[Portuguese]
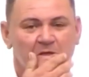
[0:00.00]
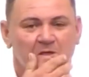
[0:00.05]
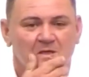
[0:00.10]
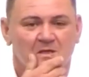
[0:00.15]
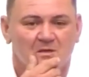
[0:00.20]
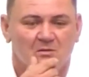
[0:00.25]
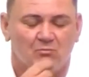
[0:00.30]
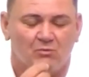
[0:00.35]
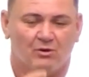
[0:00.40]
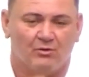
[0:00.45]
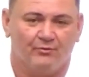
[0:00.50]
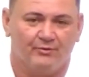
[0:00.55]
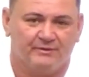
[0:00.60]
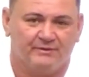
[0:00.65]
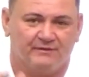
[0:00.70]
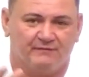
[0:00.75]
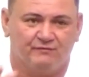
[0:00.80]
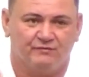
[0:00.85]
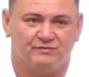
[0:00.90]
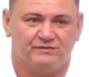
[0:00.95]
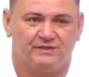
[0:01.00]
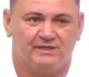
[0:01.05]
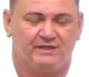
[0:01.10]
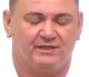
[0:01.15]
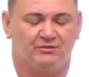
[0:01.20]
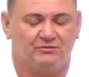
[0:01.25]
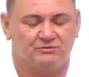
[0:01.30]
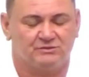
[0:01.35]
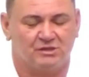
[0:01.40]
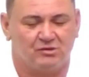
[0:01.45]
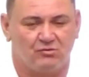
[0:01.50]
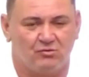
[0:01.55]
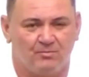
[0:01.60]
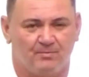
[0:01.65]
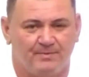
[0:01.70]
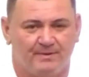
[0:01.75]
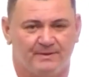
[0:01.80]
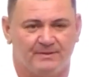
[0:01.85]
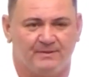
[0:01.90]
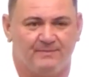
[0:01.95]
Boa noite a você que nos
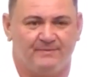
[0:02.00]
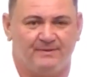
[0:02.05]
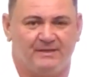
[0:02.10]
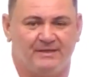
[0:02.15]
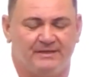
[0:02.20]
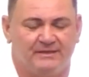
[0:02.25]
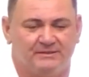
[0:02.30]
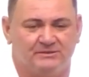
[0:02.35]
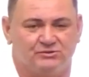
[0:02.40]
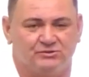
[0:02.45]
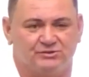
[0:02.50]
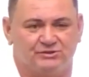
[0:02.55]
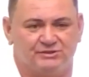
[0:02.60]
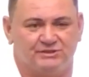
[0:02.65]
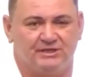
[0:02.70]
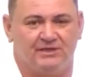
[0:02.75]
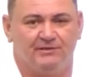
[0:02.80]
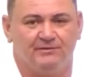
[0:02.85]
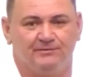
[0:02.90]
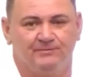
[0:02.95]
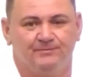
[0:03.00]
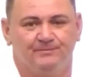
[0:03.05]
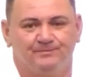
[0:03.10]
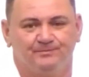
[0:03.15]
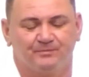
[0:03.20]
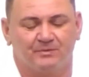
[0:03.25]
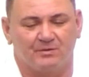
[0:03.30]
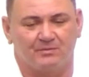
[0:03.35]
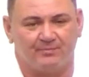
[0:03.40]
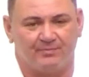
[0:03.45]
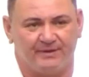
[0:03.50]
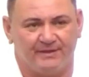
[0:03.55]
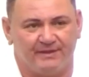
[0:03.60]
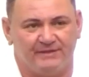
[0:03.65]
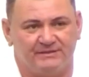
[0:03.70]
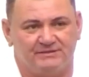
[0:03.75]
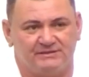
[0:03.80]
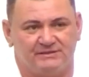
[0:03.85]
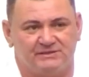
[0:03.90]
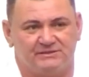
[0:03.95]
acompanha pela rede social,
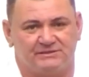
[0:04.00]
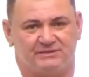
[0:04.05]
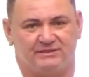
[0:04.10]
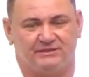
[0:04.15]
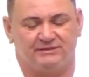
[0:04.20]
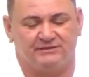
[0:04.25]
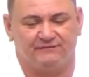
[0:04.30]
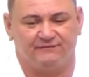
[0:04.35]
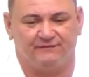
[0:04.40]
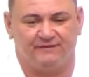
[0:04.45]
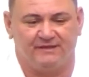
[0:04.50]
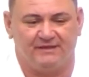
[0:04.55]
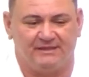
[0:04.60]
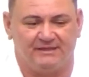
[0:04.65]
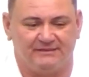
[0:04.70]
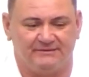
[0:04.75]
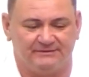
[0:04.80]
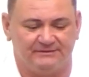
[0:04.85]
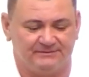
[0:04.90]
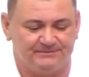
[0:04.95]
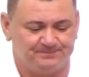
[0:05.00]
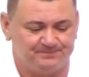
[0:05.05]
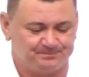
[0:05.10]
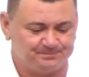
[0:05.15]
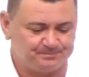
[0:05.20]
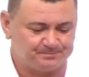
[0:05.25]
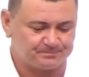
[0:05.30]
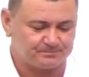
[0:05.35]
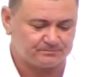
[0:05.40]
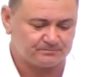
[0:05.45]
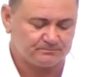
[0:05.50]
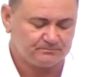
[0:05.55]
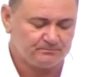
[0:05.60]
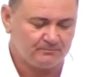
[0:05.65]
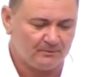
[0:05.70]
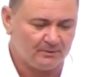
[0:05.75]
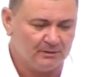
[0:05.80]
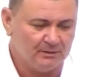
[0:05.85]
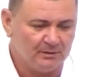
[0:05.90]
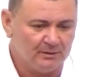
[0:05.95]
imprensa escrita falada.
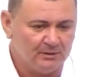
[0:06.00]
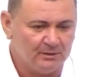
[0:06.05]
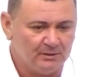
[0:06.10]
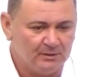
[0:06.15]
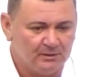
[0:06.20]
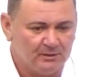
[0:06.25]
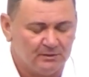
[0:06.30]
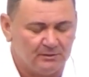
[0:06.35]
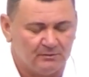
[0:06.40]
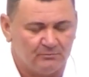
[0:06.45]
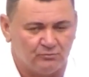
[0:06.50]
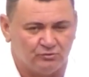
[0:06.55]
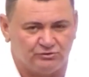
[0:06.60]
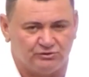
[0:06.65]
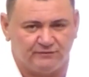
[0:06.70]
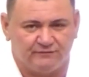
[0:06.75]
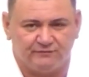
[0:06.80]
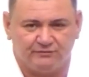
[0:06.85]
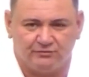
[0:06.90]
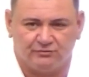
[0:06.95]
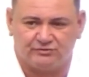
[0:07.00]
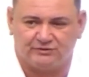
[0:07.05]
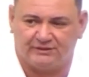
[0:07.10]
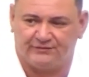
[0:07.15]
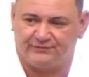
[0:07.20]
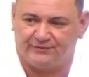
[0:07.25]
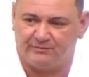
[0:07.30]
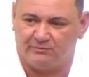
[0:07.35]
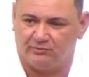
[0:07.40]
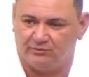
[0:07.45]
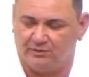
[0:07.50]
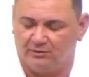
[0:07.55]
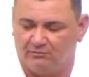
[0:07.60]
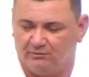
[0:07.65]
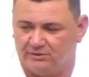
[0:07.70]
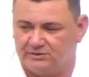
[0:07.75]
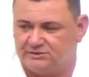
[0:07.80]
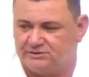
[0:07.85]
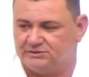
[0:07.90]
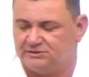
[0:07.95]
O motivo de usar a tribuna
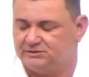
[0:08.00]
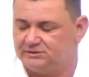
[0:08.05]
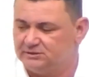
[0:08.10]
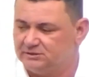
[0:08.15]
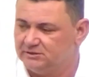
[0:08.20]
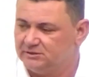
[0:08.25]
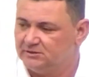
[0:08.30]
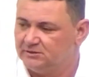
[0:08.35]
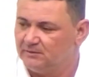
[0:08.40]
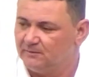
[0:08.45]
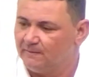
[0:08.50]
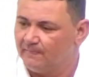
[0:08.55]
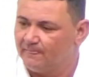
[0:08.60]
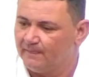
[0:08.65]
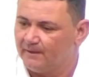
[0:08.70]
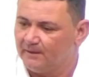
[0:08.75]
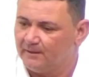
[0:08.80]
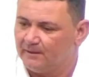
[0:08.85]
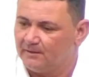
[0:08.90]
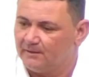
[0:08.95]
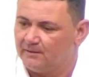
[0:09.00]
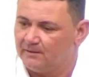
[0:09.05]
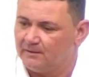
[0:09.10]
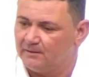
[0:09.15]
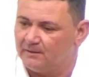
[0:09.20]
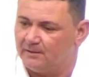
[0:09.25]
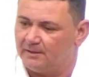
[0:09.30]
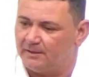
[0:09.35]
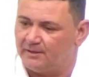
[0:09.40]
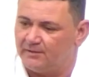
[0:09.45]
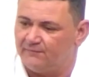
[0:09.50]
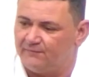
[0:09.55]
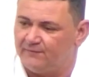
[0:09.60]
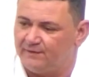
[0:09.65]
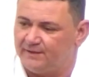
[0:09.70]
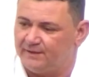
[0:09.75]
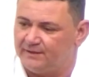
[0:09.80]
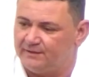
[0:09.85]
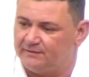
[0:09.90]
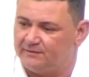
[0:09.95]
hoje é
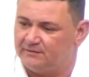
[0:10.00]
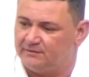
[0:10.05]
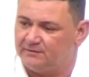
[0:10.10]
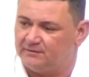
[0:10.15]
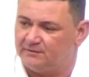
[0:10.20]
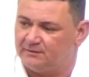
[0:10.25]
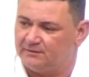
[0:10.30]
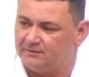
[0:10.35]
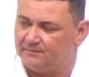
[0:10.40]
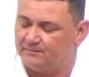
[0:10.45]
referente